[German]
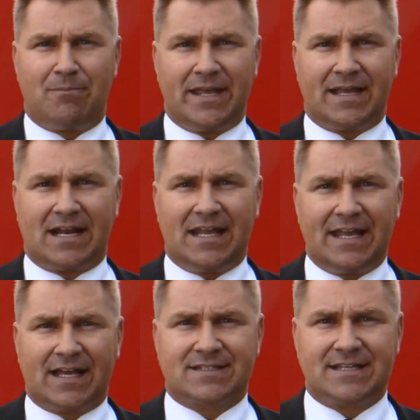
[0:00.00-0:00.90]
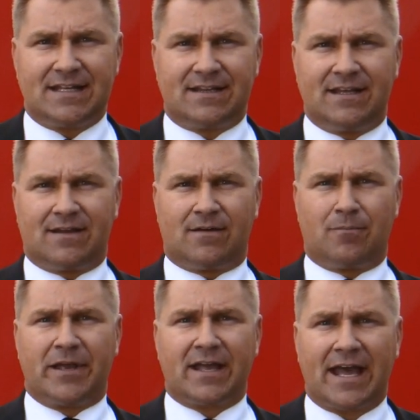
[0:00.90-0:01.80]
bei gleichzeitiger
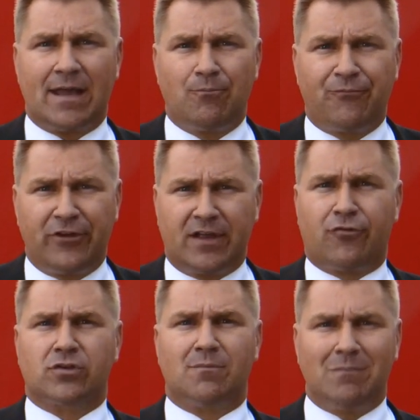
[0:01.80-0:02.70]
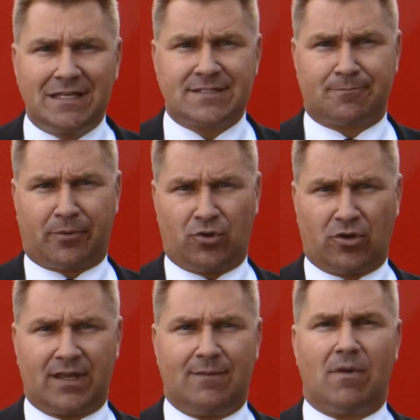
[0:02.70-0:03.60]
Bekämpfung der
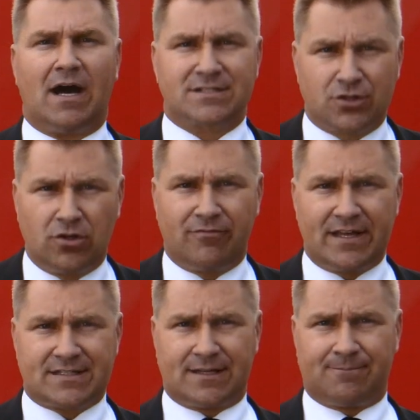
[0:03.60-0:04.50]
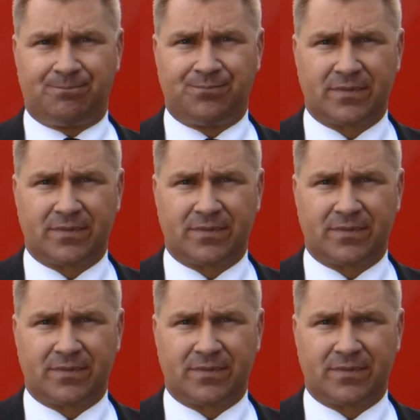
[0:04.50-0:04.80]
Missbrüche im Asylwesen.